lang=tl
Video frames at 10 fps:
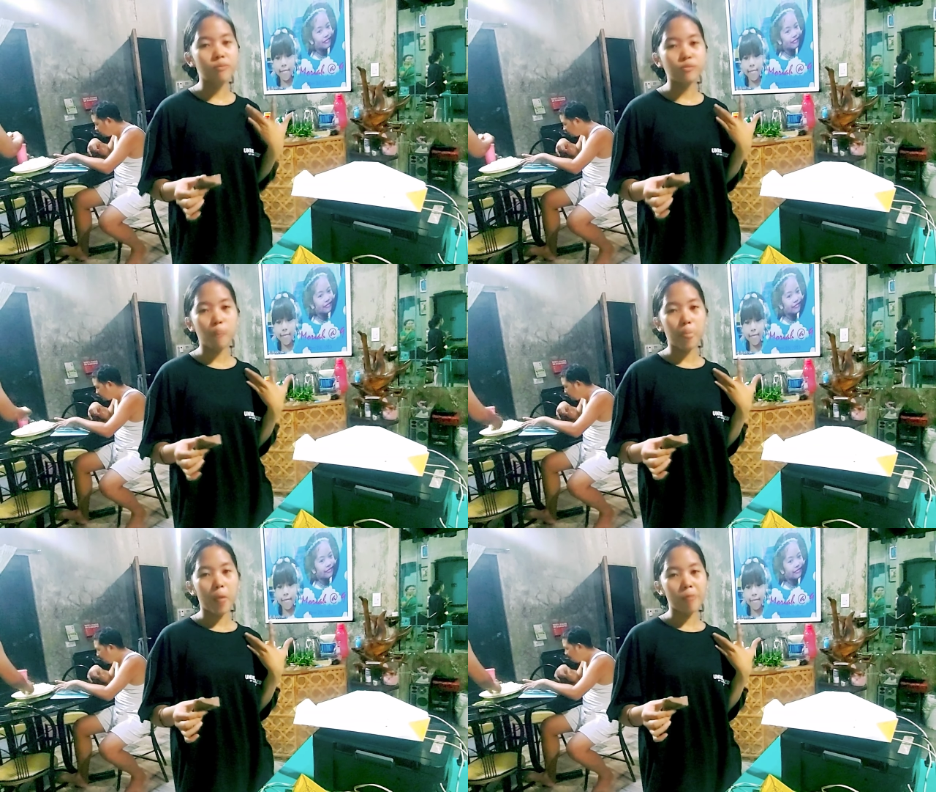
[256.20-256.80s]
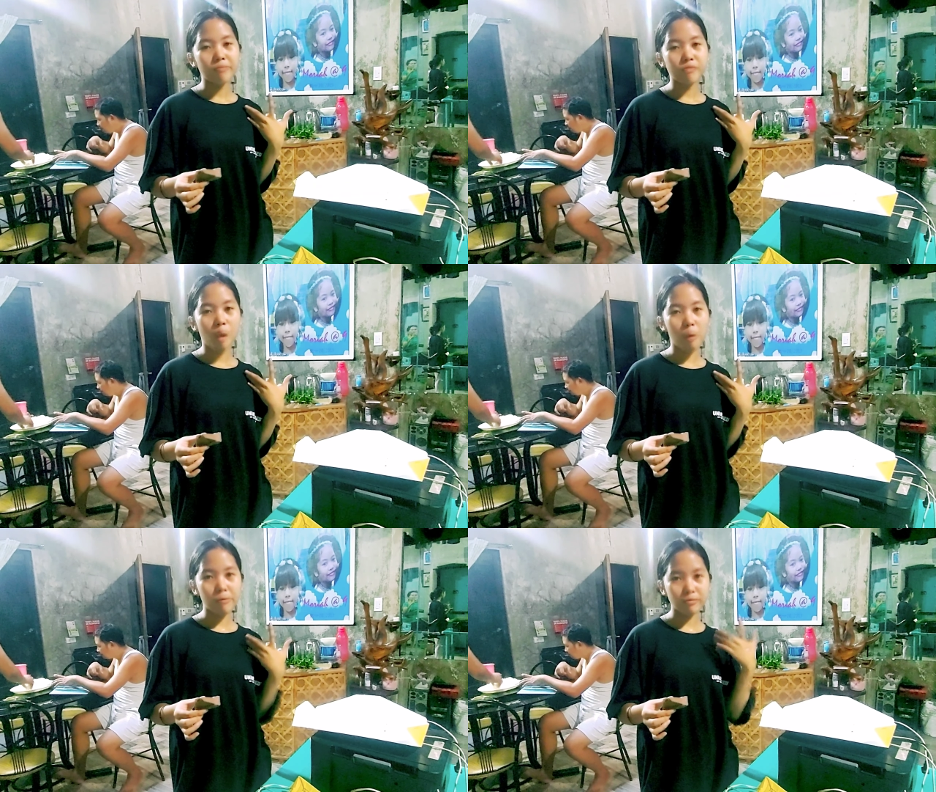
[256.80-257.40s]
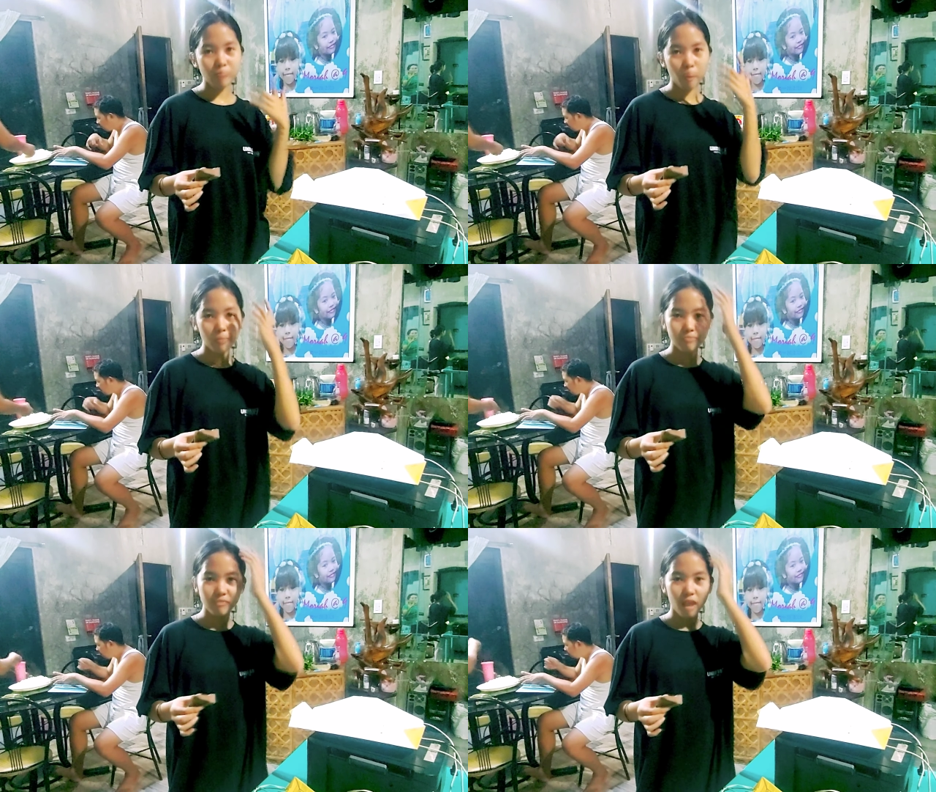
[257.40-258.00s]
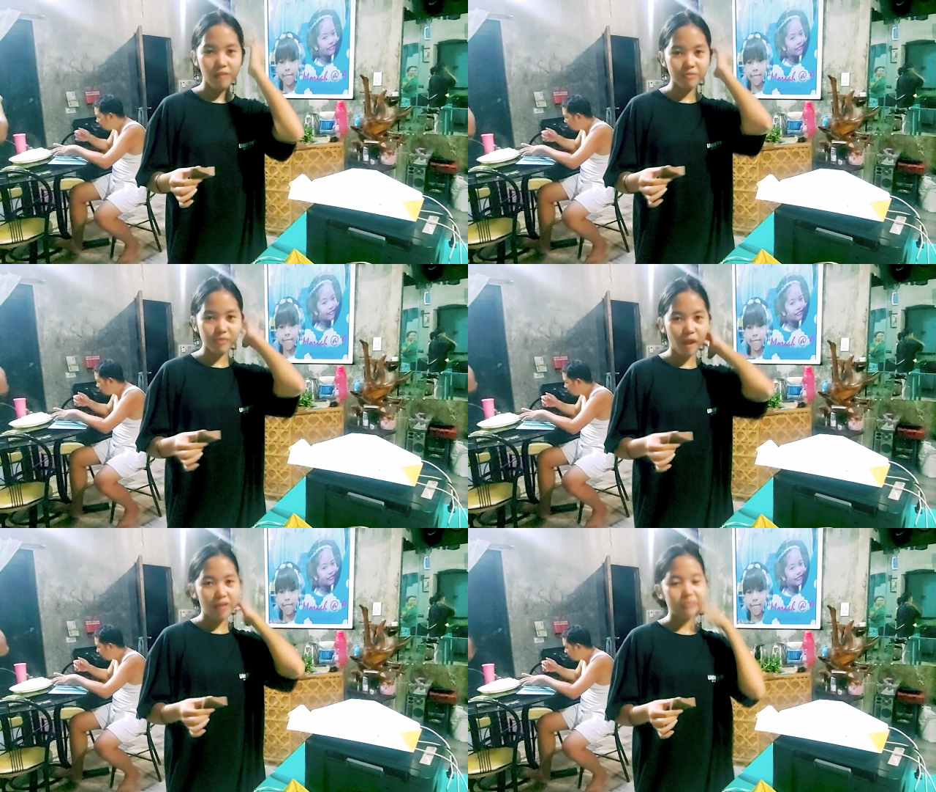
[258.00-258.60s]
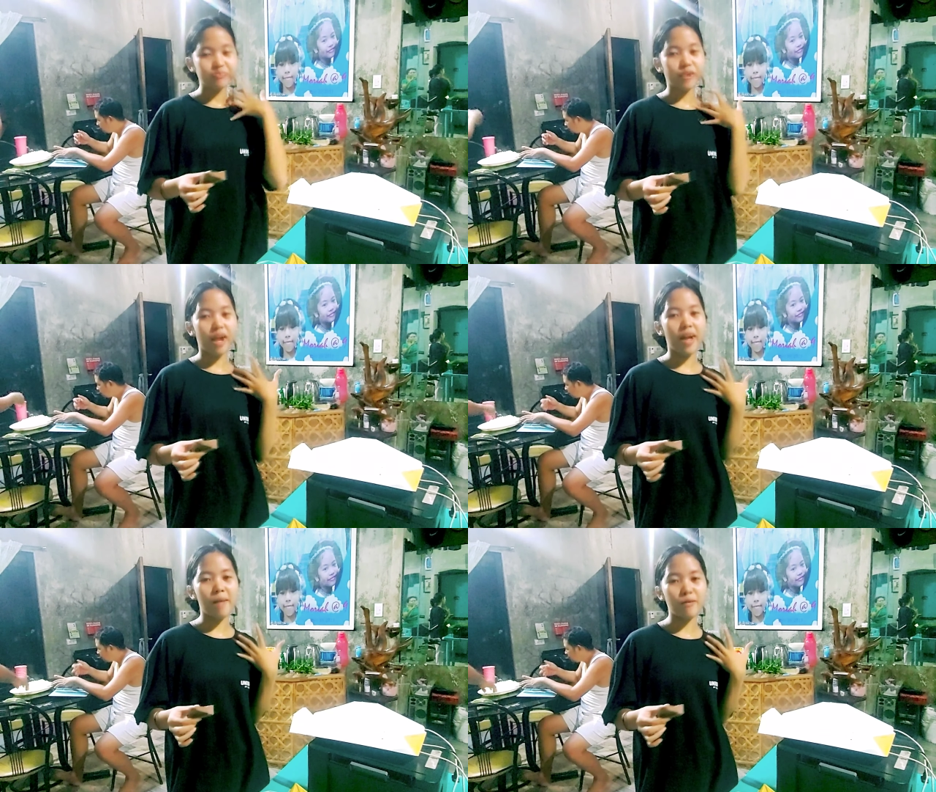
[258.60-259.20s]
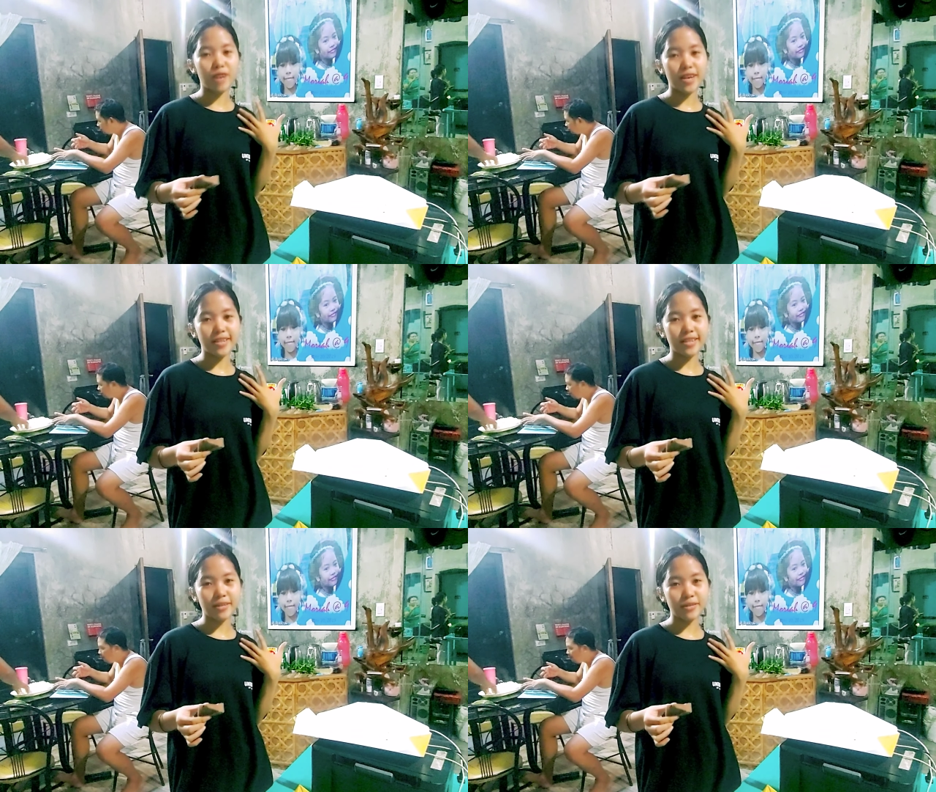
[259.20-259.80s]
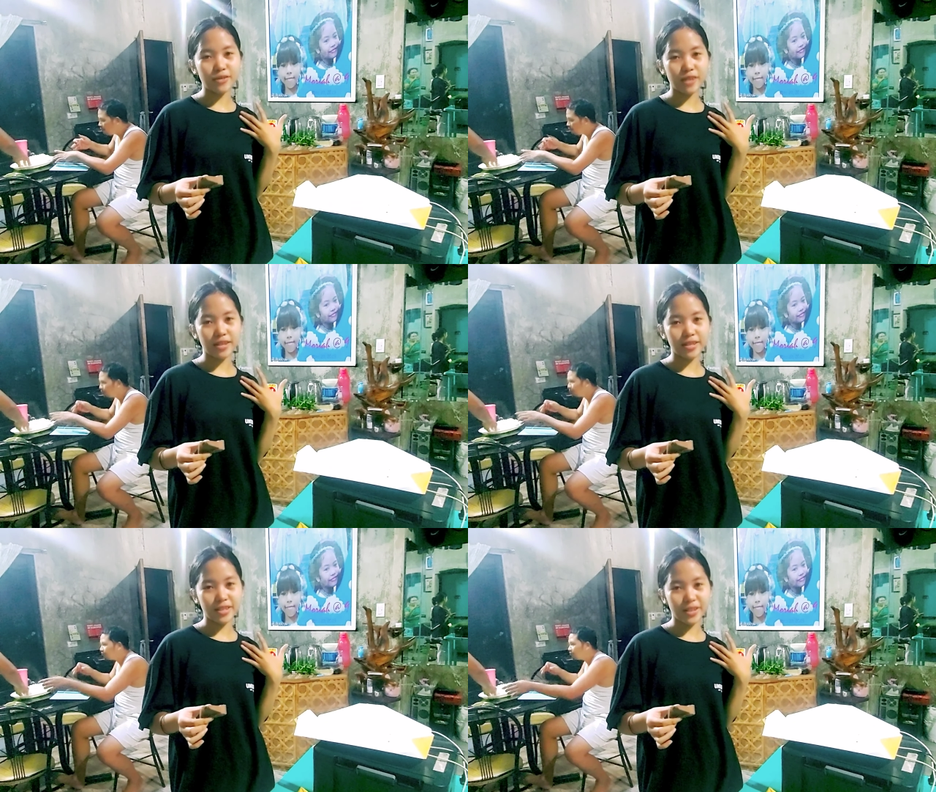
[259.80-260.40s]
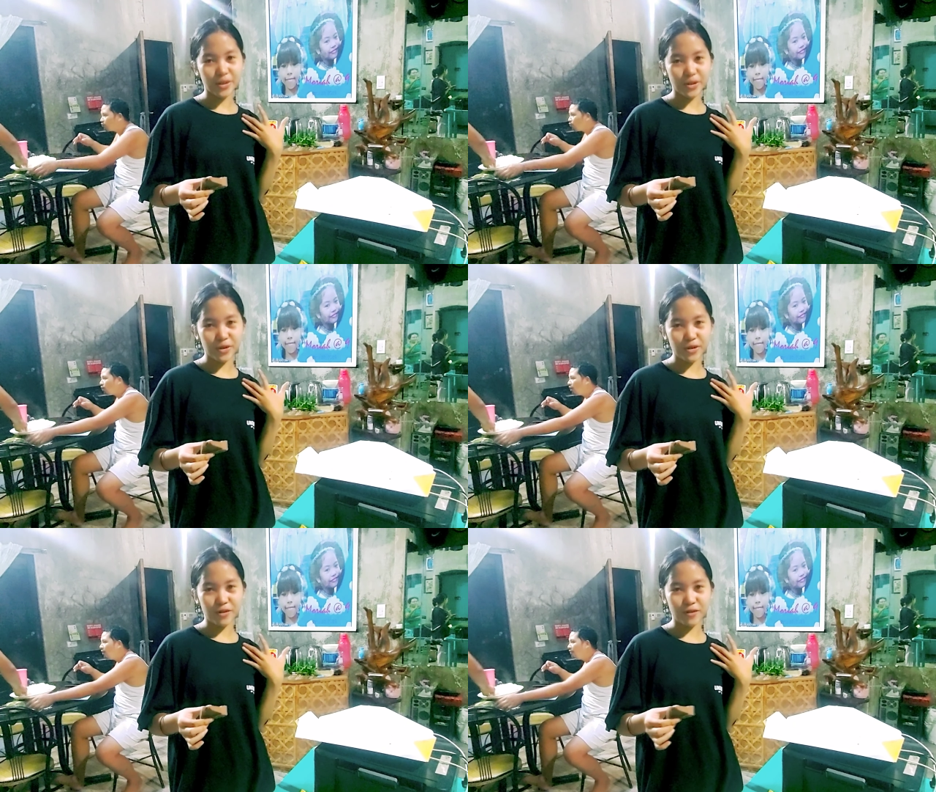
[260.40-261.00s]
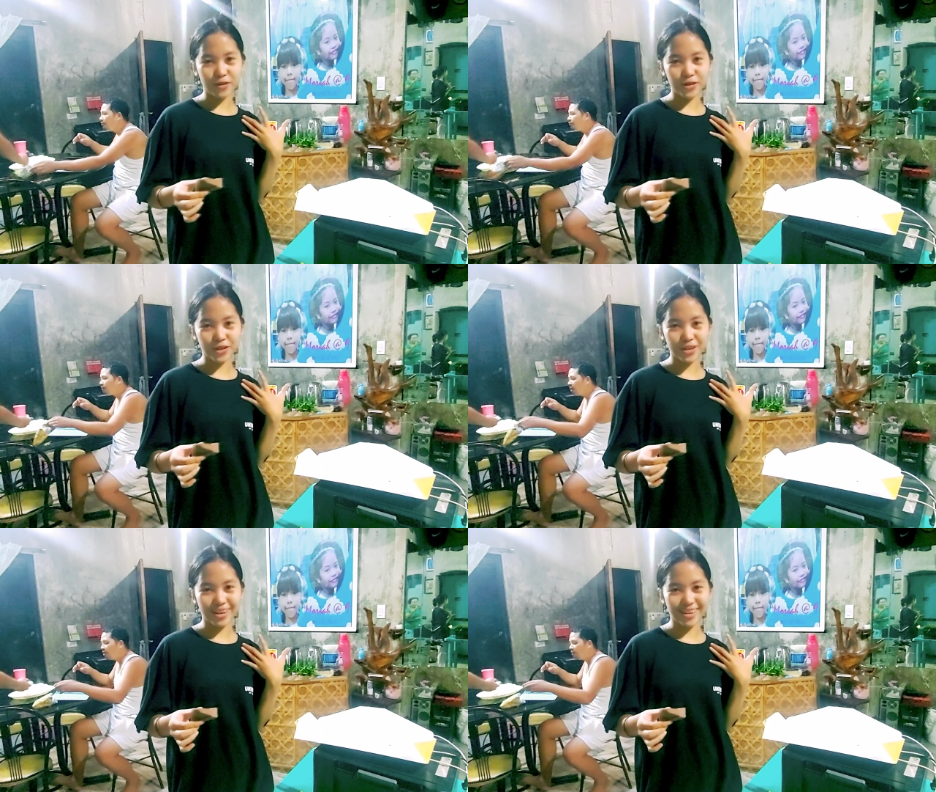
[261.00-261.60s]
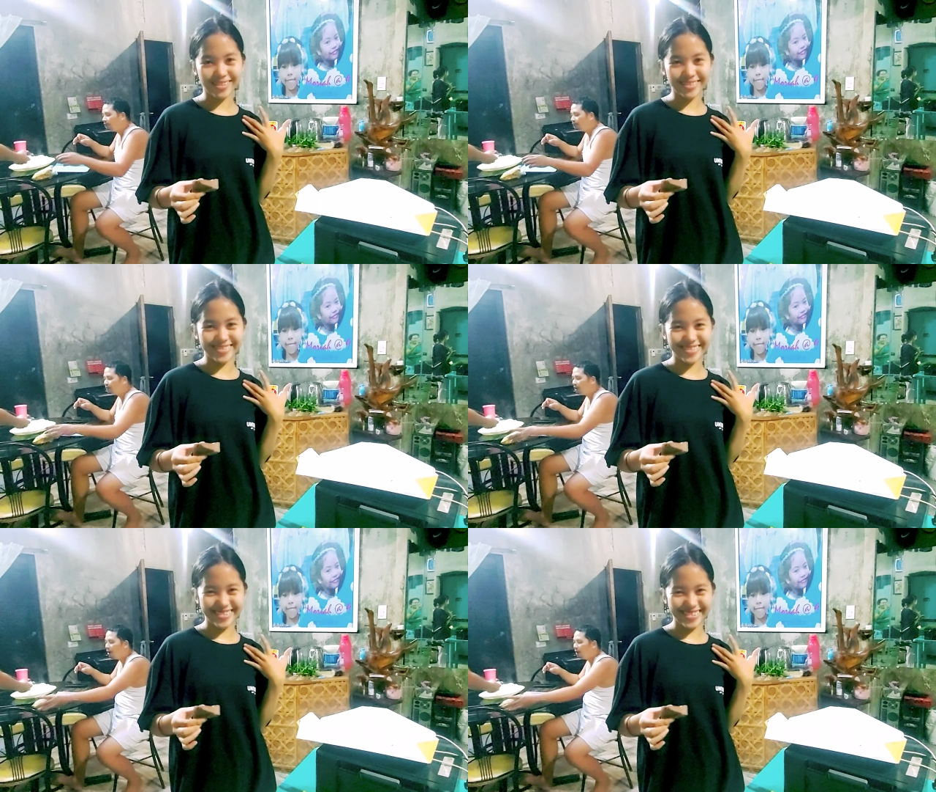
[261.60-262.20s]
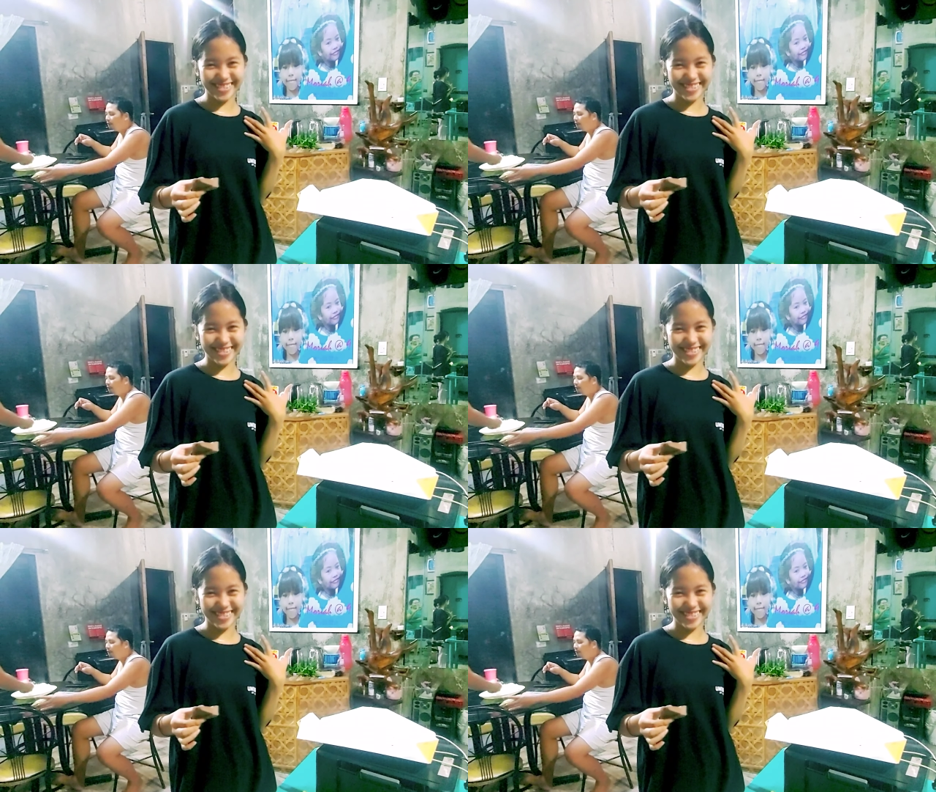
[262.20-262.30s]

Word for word: hatong naon mo gidawat ba kani ja? I am Raya Israel, isa ni ko, your future and ako. No!